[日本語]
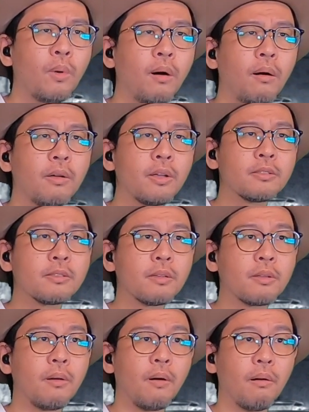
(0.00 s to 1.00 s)
ああ、やっつ
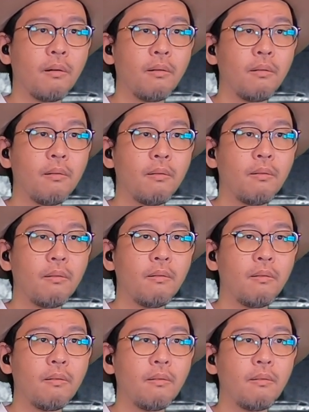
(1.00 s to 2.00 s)
けた。
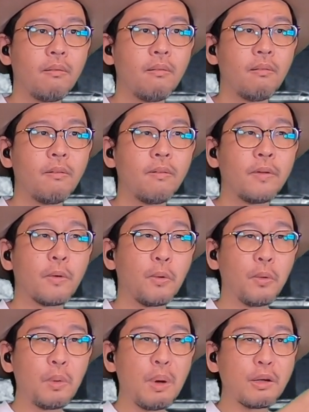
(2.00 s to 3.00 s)
いや、
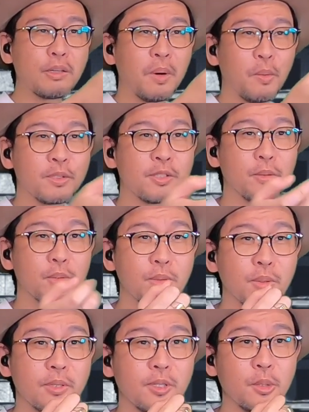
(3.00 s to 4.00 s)
この悪魔も相
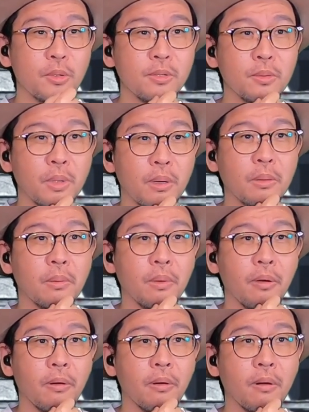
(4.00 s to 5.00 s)
当強そうだけど
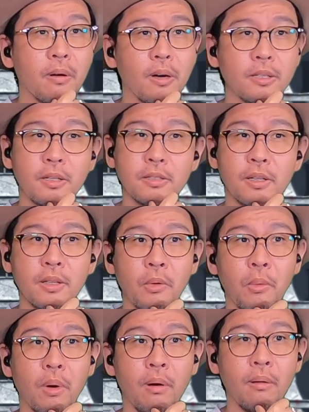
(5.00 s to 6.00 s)
ね。刀な
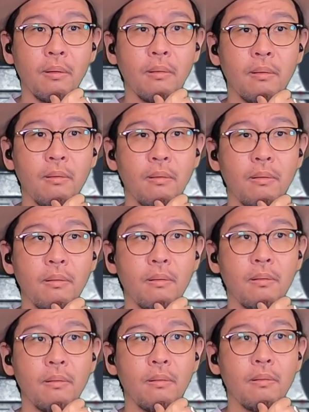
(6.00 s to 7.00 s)
のか。
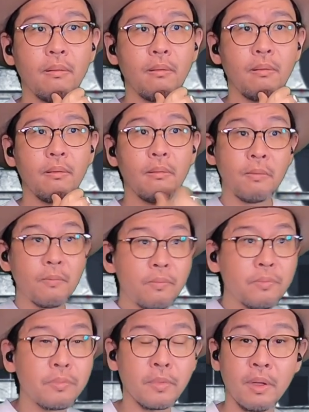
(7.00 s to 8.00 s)
うー
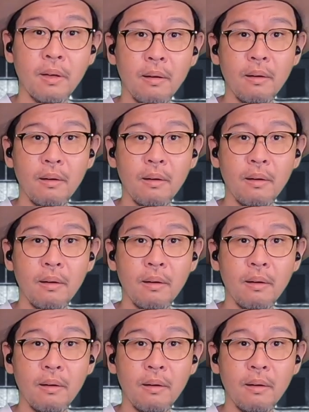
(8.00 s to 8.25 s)
ん